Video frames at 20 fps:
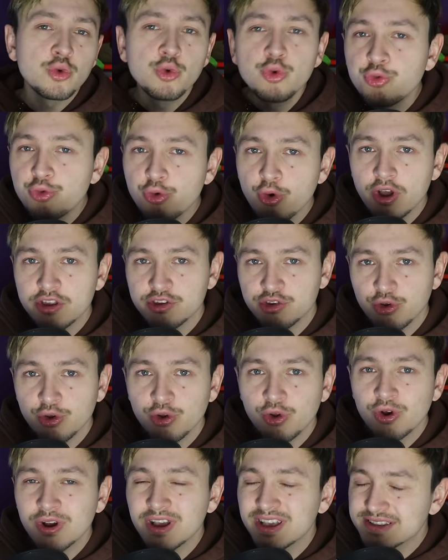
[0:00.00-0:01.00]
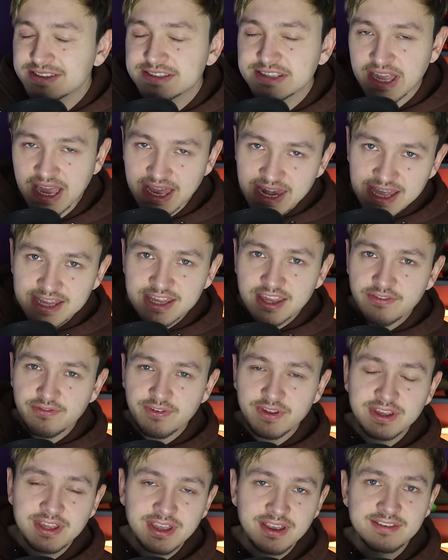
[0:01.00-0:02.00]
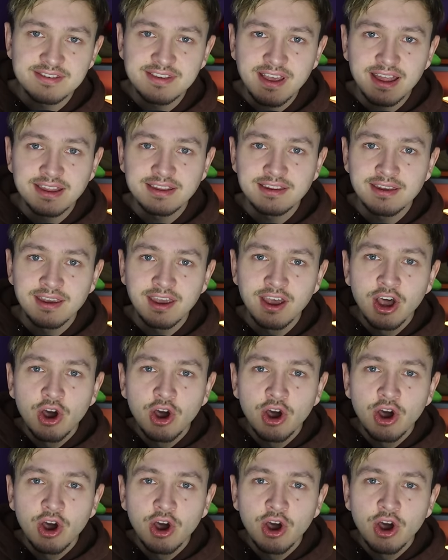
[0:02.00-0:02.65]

UFO-Enthüllung ist relativ interessant.